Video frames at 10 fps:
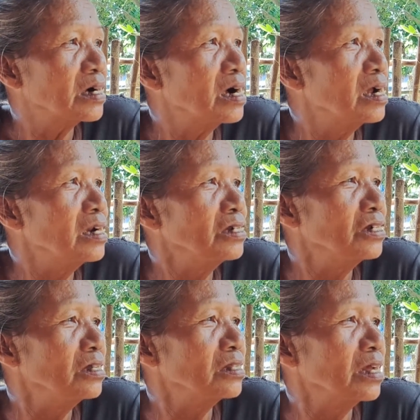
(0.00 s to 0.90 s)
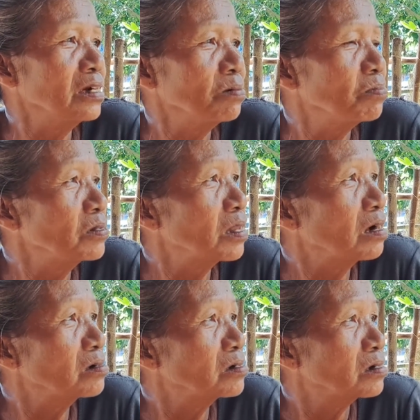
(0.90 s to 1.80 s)
Mga alas 7, nagpunta
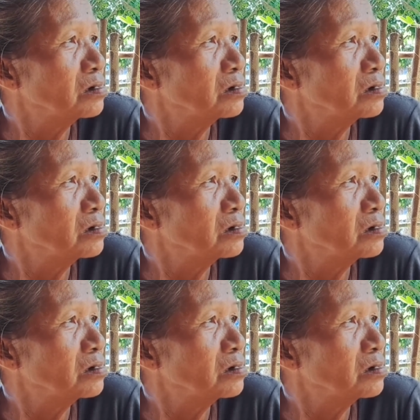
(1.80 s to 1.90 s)
ako doon.